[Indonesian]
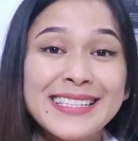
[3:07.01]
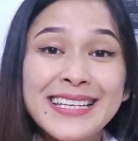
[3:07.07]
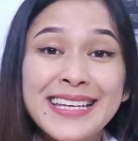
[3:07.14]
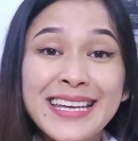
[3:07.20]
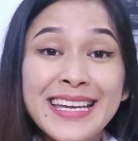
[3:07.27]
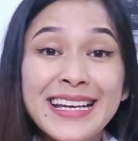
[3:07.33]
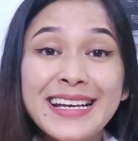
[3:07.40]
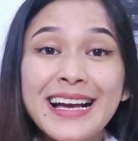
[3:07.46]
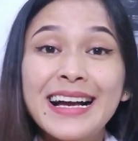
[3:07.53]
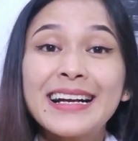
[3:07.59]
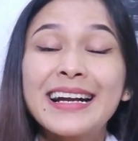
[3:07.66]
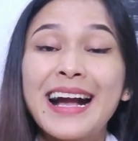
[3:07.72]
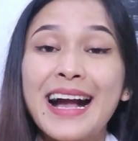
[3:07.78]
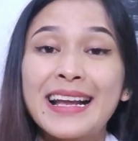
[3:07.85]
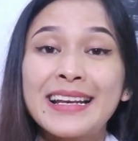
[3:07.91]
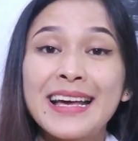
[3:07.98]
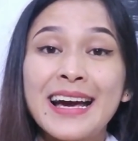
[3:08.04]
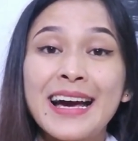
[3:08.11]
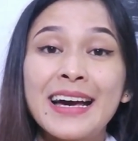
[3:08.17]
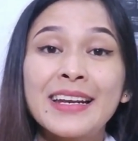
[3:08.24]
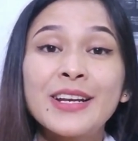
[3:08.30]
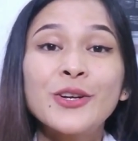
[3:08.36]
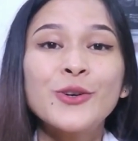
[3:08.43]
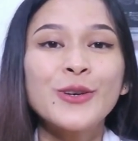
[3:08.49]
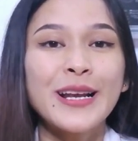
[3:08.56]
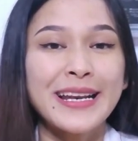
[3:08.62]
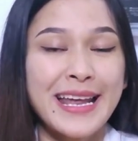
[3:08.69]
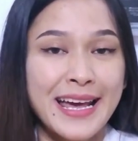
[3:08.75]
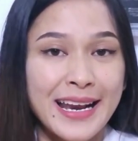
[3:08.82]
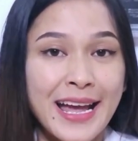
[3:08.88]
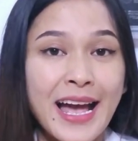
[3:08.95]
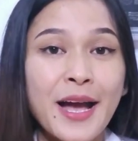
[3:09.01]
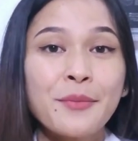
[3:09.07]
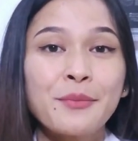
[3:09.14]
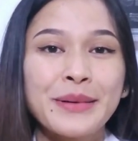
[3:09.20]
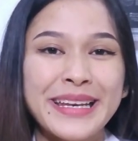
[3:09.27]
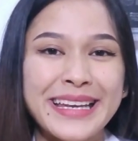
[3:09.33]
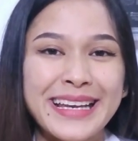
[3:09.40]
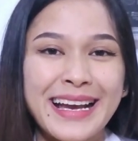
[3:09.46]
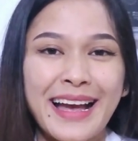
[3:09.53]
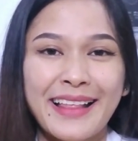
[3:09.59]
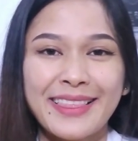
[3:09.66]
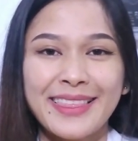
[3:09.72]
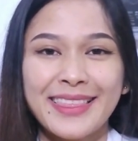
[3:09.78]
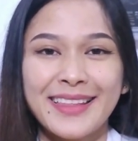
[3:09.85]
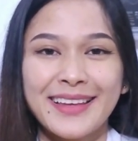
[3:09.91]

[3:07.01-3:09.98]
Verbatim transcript: sehingga kadar gula darah meningkat.